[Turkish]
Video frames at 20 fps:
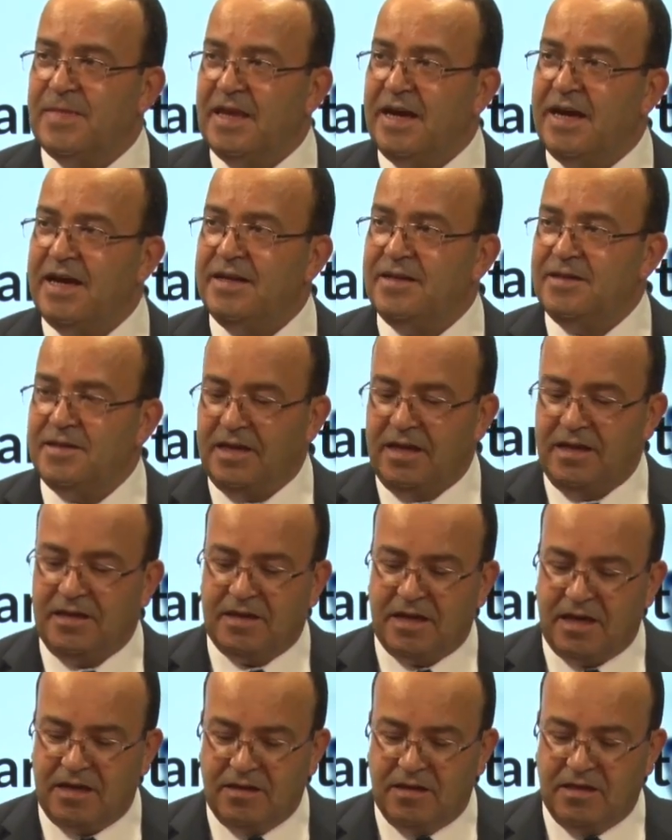Yani
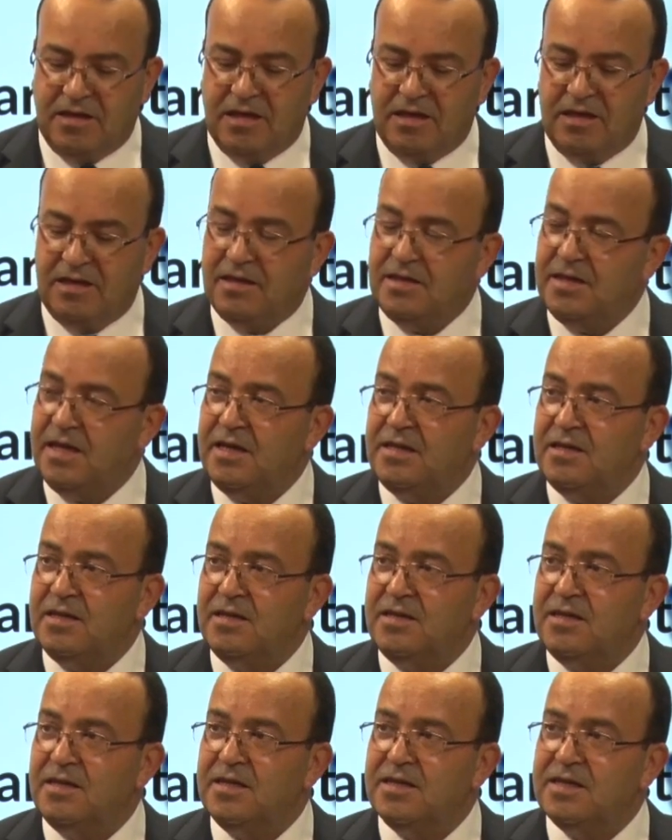87,
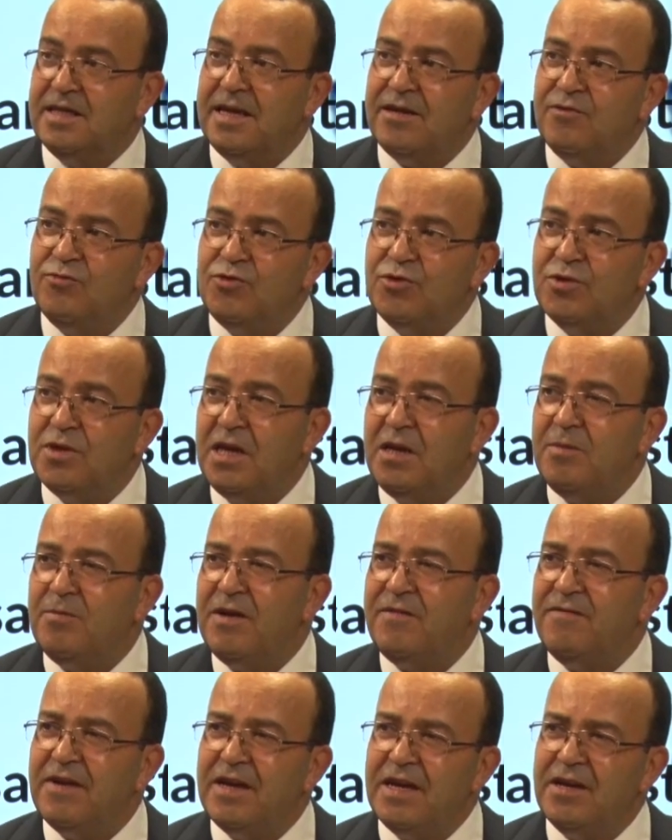88 yani üst
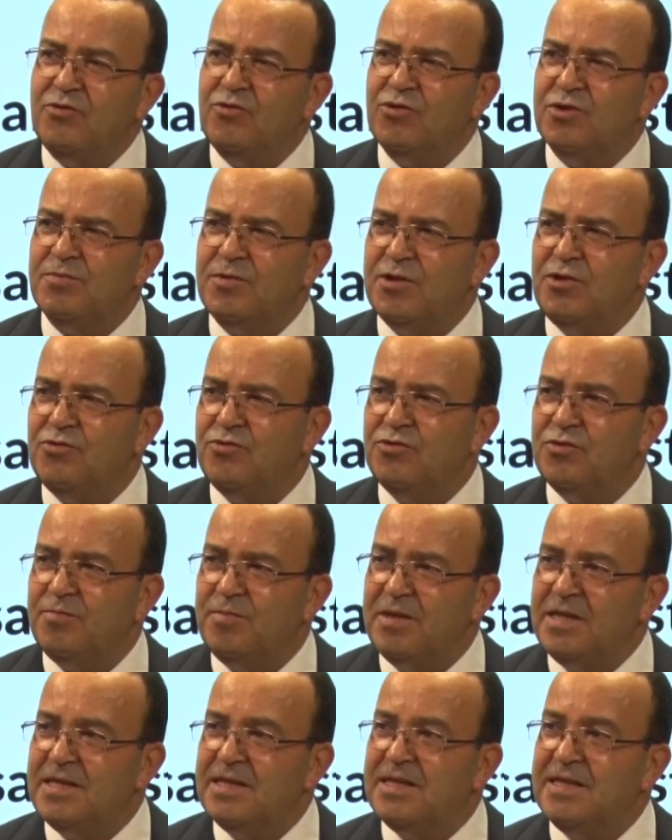teğmen veya yüzbaşı
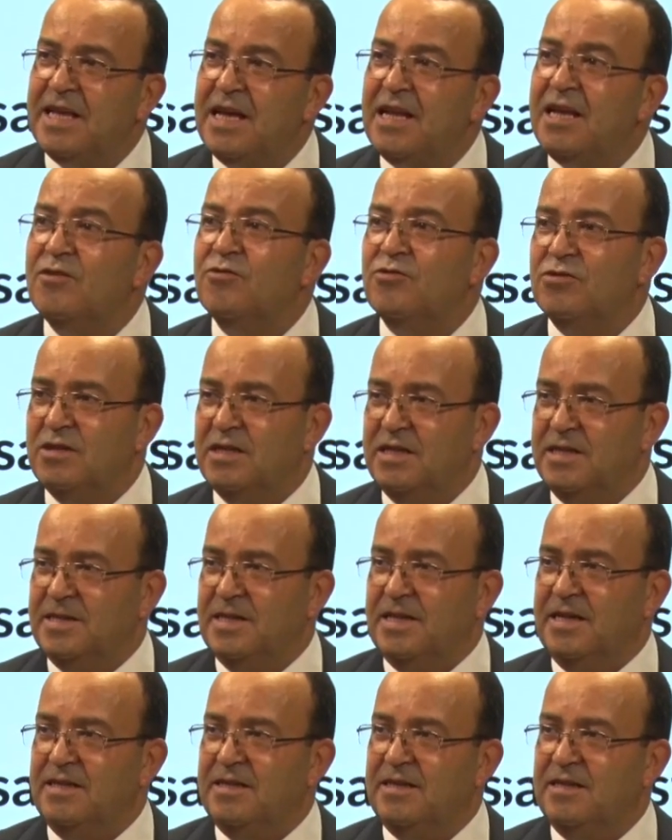rütbesindeler onlar
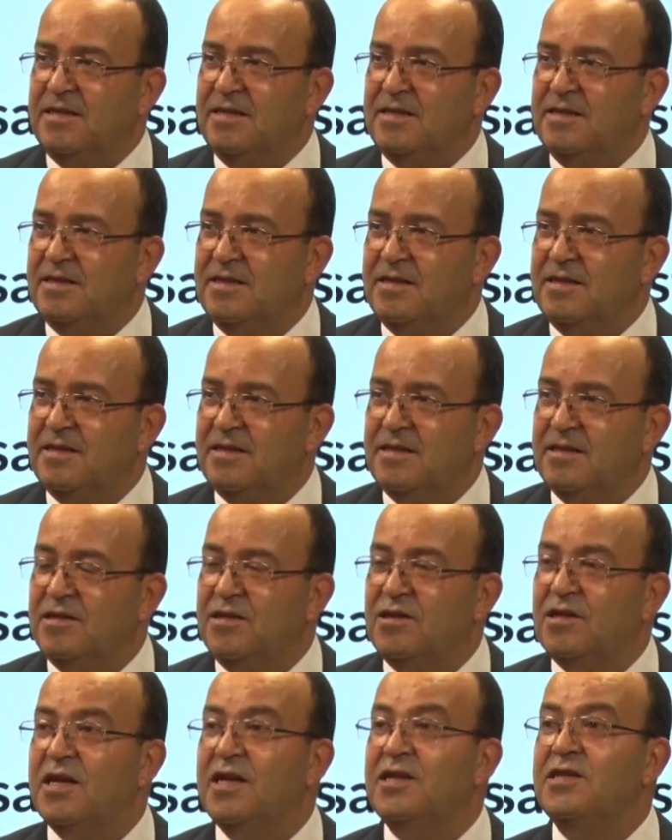zaten. İhraç edilmemiş.
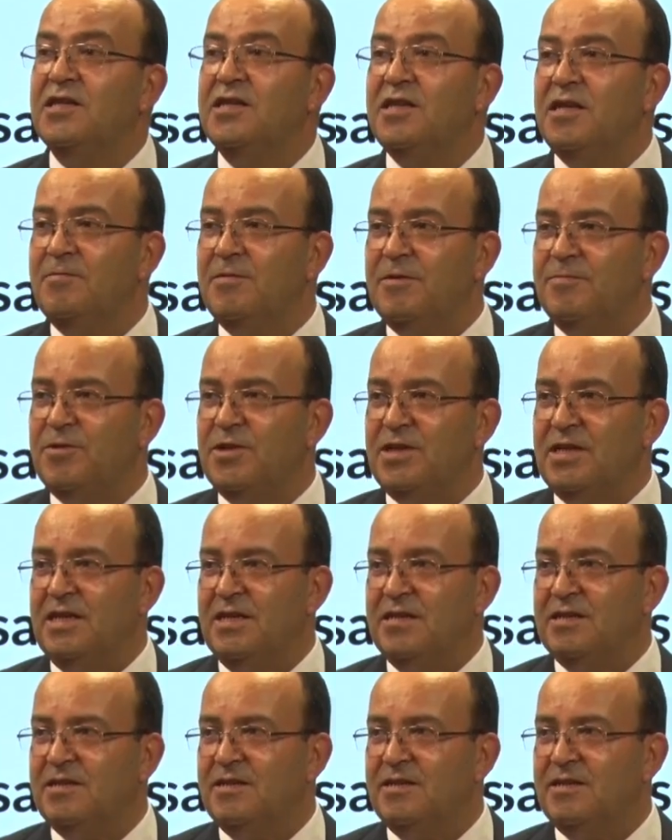İhraç edilmemişler.